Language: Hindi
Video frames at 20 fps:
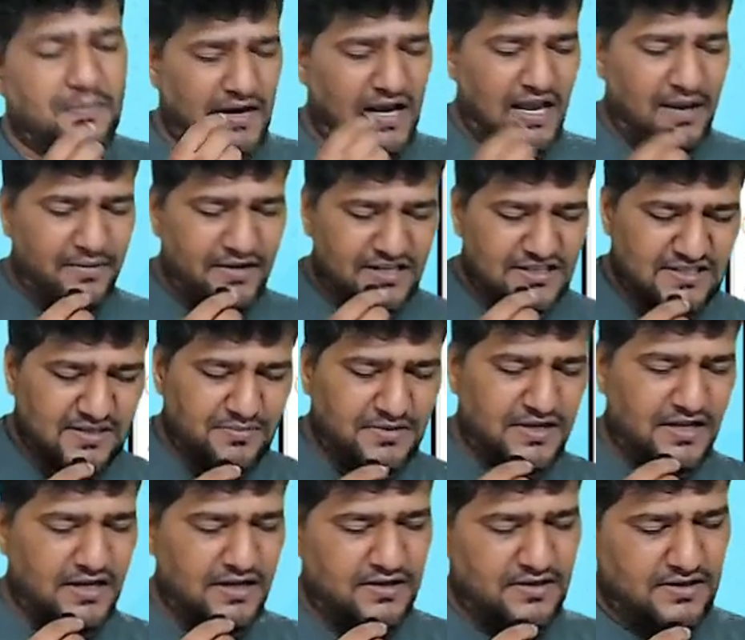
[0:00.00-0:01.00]
बनाया बेटा सभी
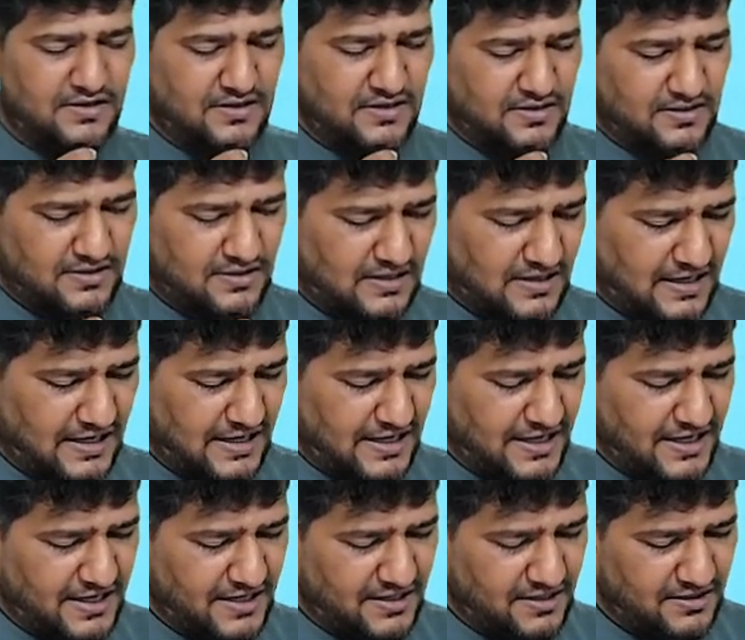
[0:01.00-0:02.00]
ने
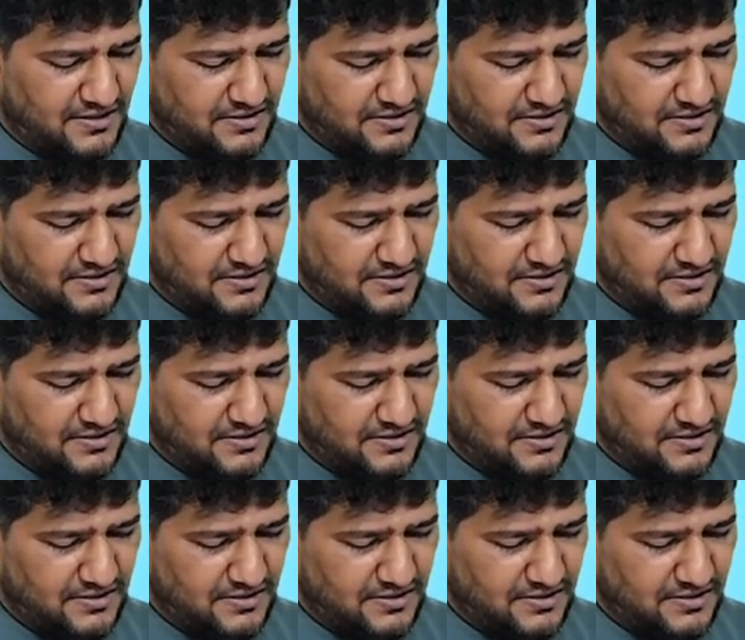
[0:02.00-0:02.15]
ट्रेडिंग